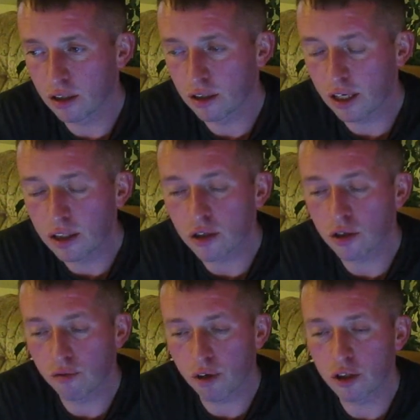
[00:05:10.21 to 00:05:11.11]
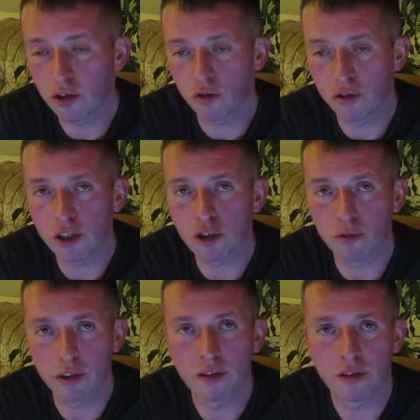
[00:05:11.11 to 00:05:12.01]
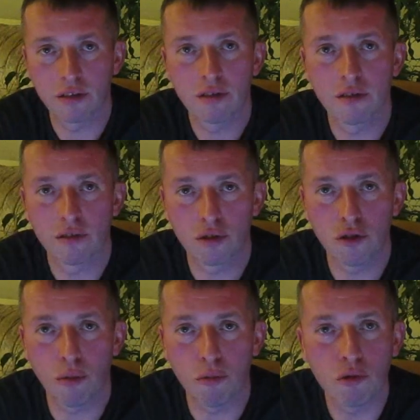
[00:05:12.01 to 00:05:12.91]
te istoty właśnie odeszły do domu,